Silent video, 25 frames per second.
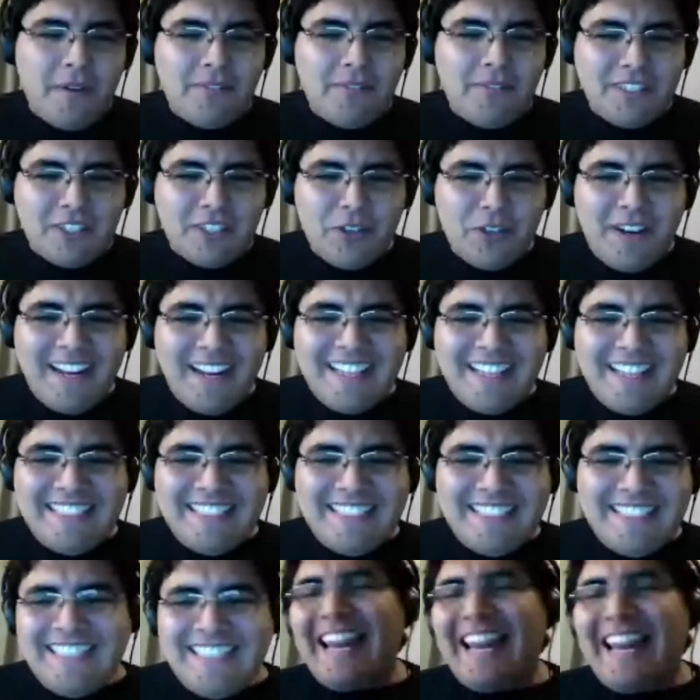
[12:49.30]
uma
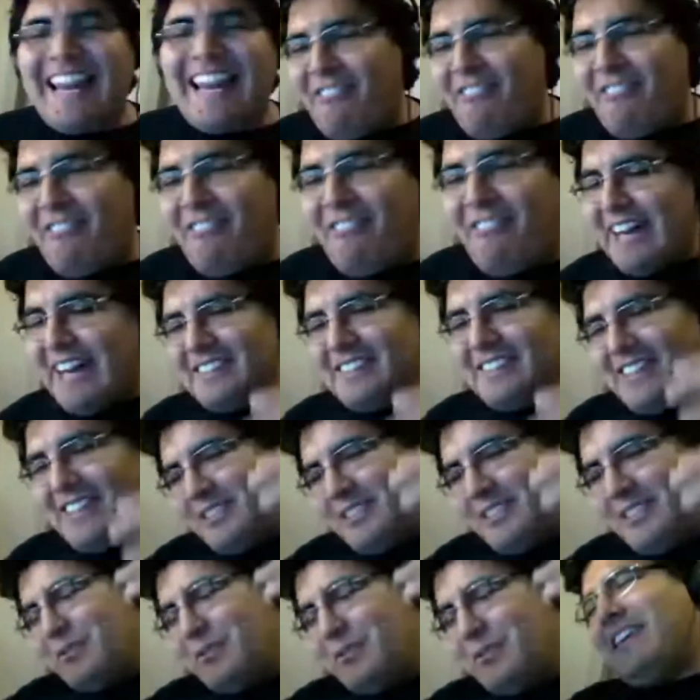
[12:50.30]
vitória de
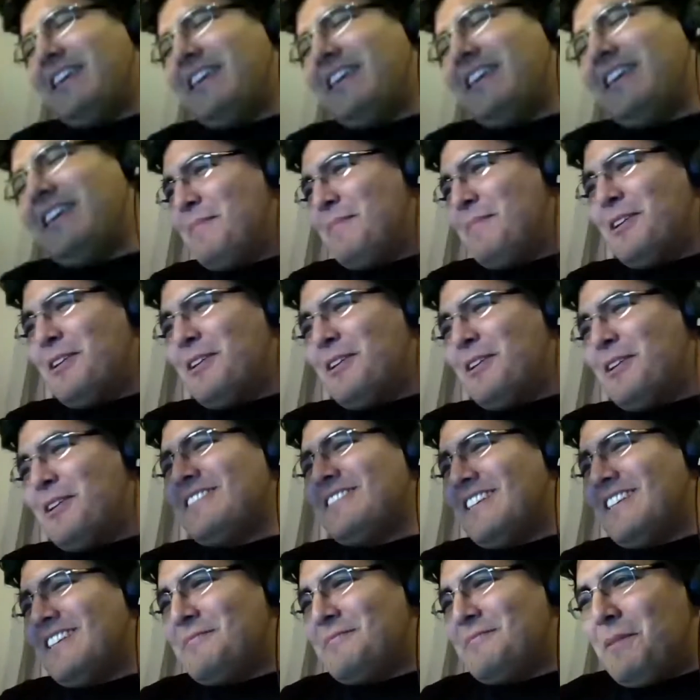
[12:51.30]
lavada do IE, pelo
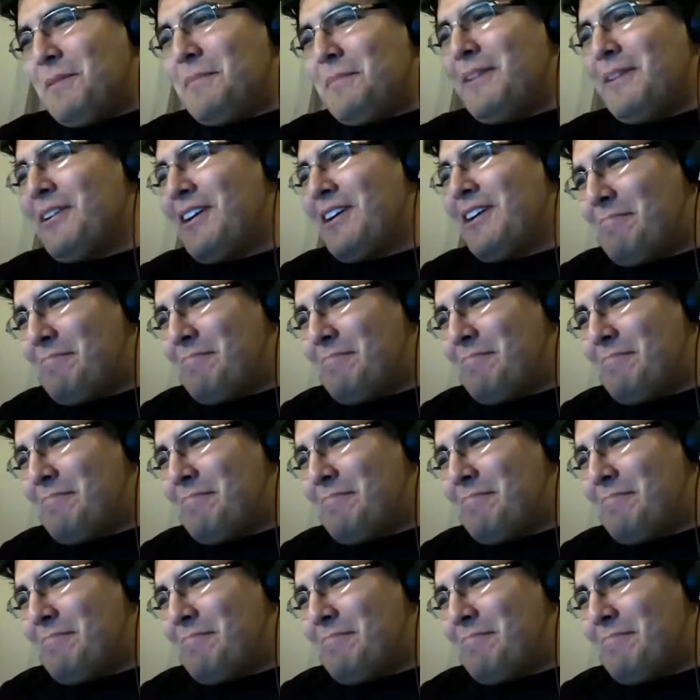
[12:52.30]
menos nesse primeiro